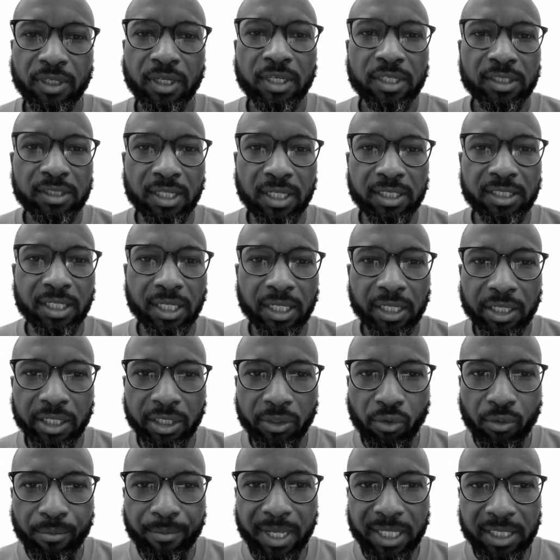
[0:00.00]
C'est-à-dire que
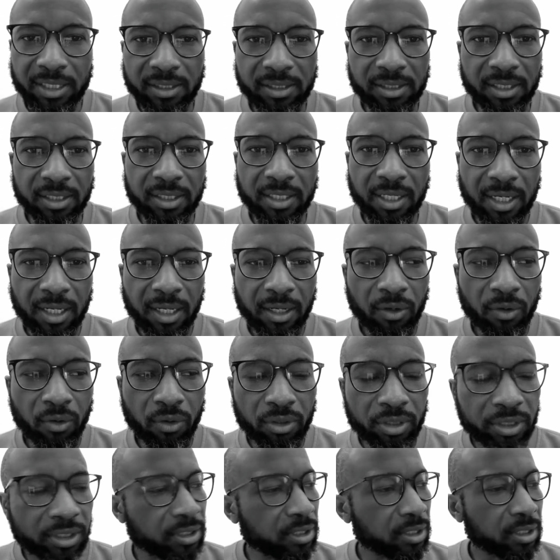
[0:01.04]
le mec, ils étaient là,
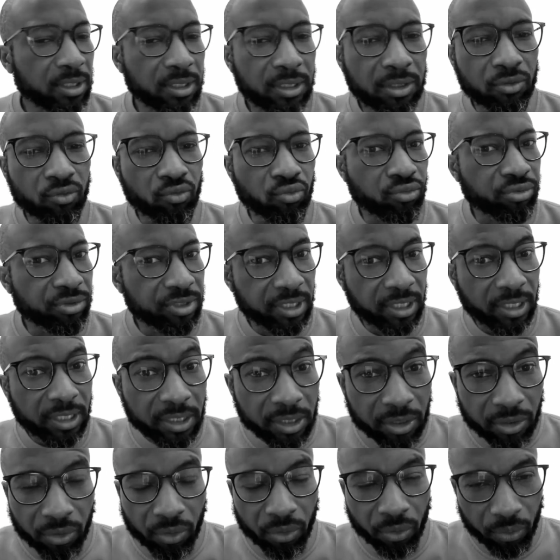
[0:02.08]
ils touchaient
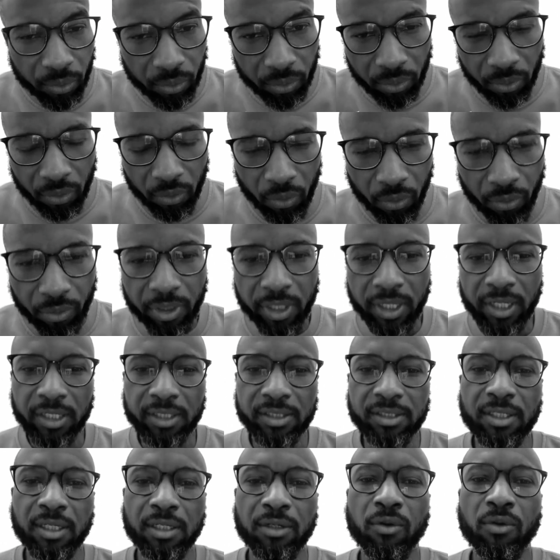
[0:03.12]
que le e
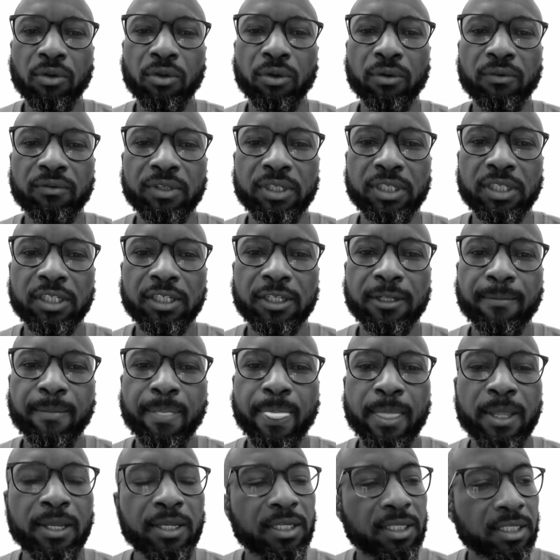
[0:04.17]
RSA dans leur vie.
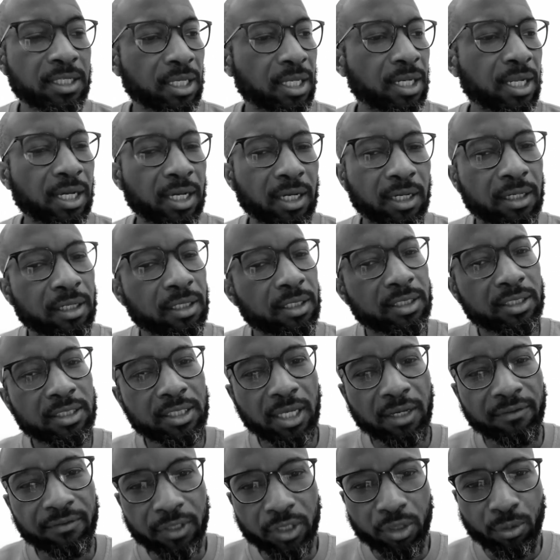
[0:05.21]
Il y en a qui
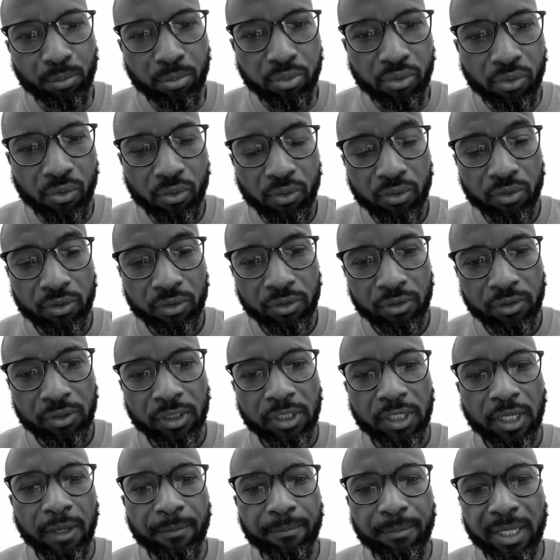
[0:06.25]
avaient des boulots,
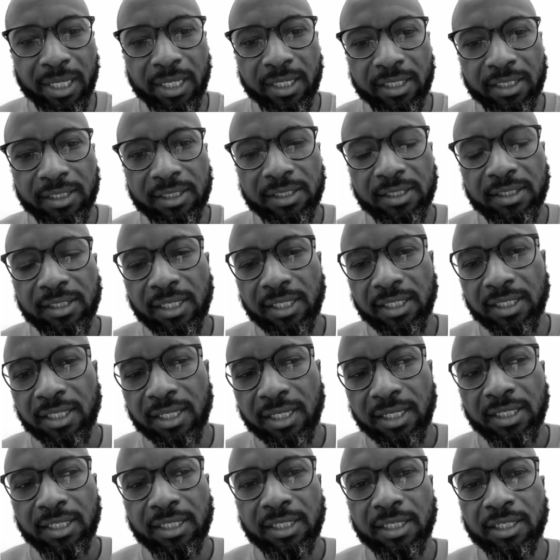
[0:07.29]
mais
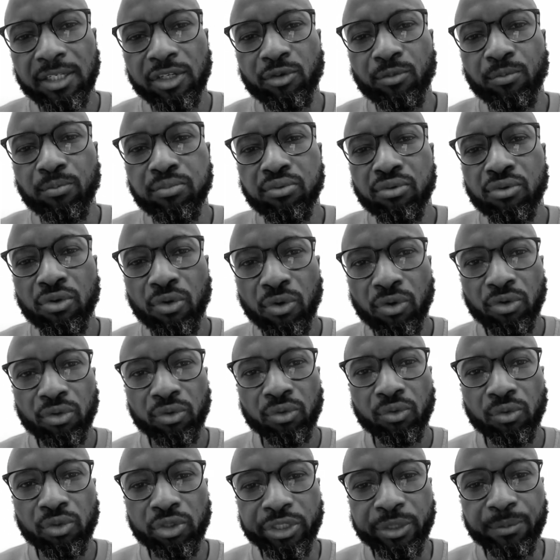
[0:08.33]
c'était des boulons,
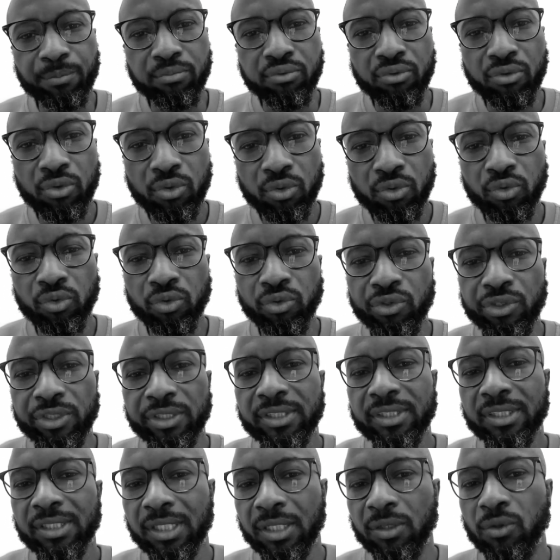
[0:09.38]
de boulots, de
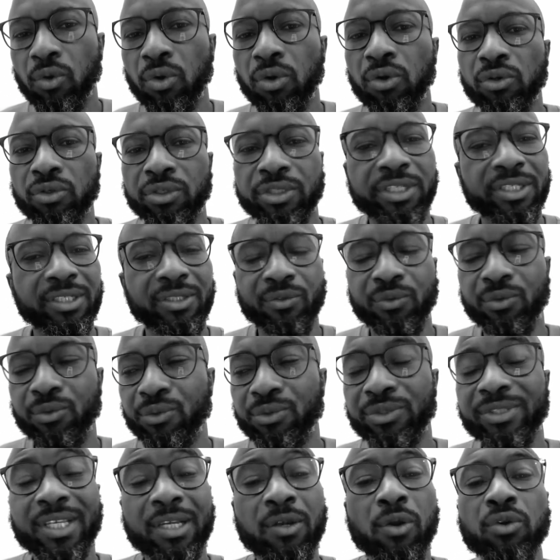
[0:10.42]
seconde, de, de,
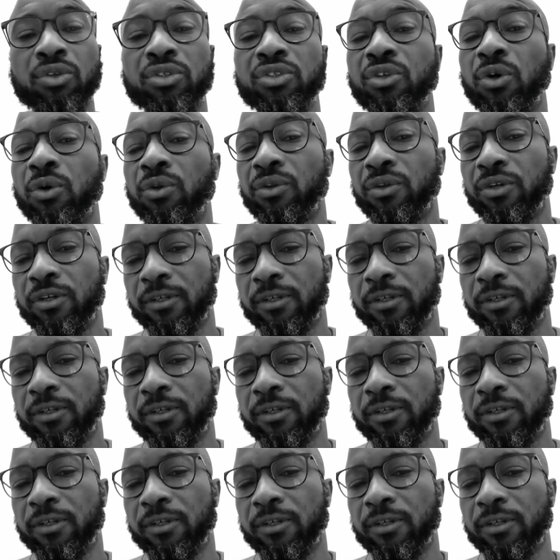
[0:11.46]
seconde zone.